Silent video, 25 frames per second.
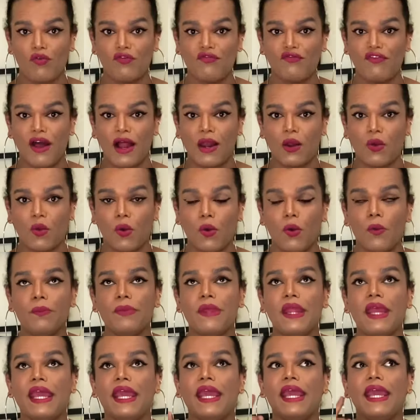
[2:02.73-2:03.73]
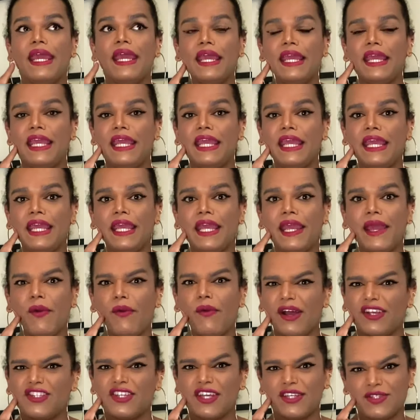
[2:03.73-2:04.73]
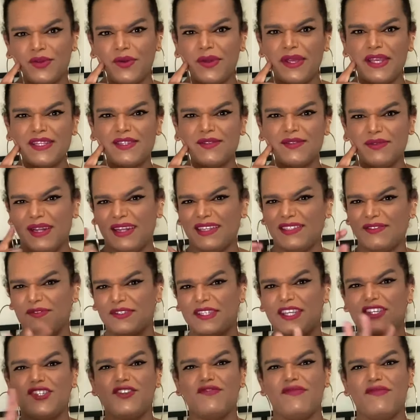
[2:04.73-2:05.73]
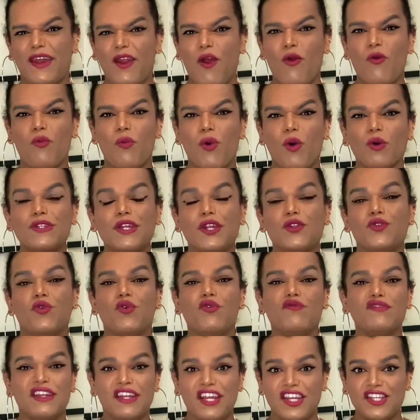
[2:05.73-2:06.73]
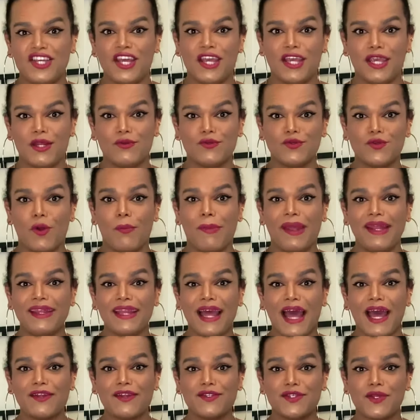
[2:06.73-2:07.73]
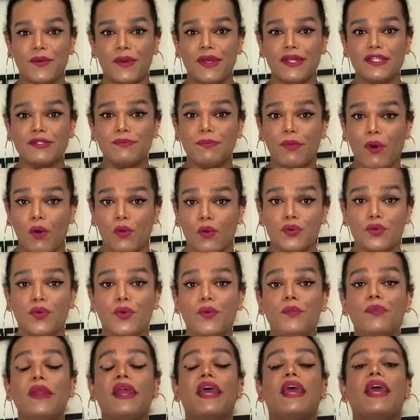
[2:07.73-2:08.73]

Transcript: o valor e eu acho que é só isso, né? Se vocês tiverem alguma outra dúvida, deixem aqui nos comentários que eu respondo.